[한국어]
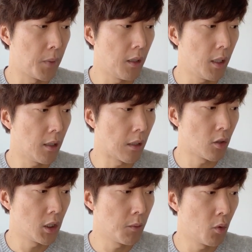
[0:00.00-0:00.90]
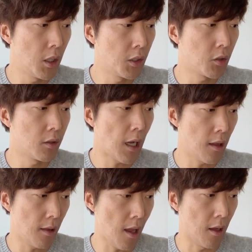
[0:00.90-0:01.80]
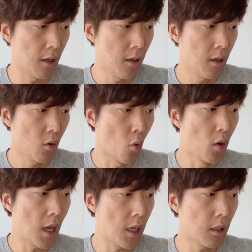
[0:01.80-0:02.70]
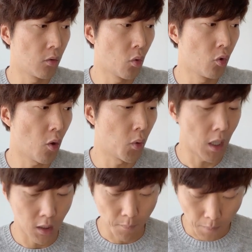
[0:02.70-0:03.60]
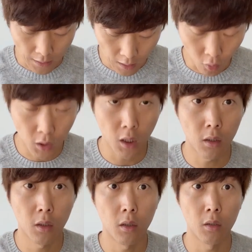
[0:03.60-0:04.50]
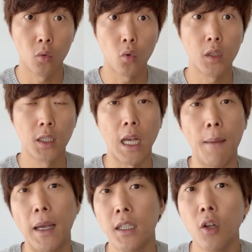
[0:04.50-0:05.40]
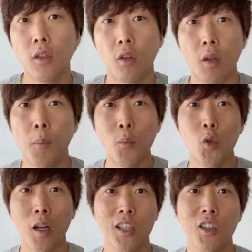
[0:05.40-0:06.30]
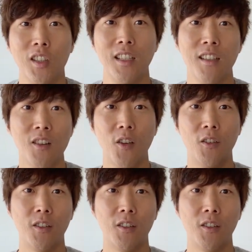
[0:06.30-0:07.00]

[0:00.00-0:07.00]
빌딩 에너지 시뮬레이션을 할 때 공간에 들어오는 것보다 이제 바닥이 어떻게 들어오는지가 아마 이런 어떤 법률 같은 것도 있을 거예요.